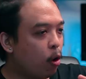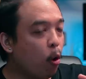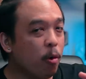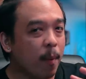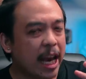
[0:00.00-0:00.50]
คุ
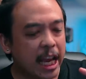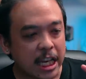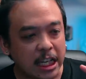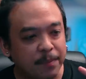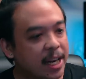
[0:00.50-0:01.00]
ณไม่ได้เจ
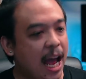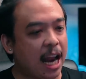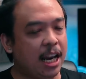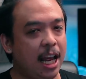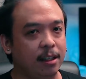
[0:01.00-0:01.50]
อมานาน
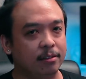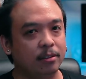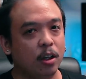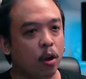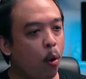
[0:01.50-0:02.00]
และ
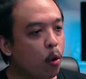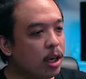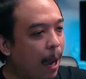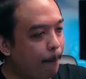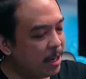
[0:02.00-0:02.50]
คุณ
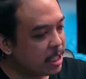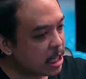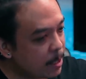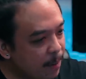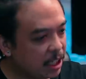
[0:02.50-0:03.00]
กลับไปเจ
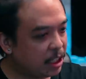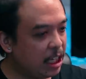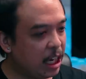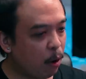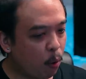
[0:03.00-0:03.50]
อมันอีกที
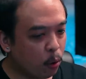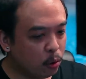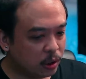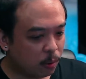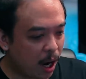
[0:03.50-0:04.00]
แล้วคุณ
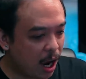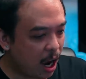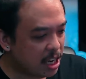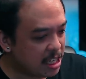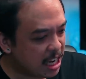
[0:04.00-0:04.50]
รู้สึกว่า
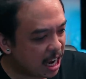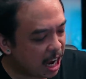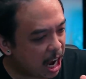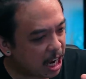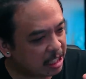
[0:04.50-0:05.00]
ไอ้เชี่ย
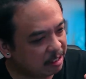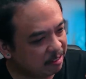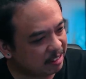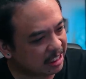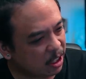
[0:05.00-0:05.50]
เห็น
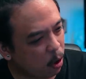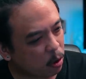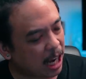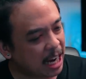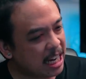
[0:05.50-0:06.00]
รถ
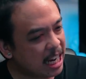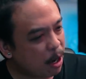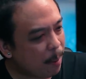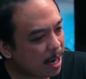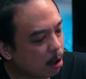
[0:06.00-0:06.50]
คันนี้แล้
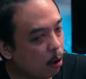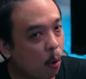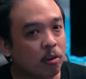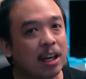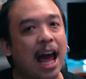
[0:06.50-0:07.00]
วเป็นหล
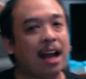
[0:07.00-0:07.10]
งรั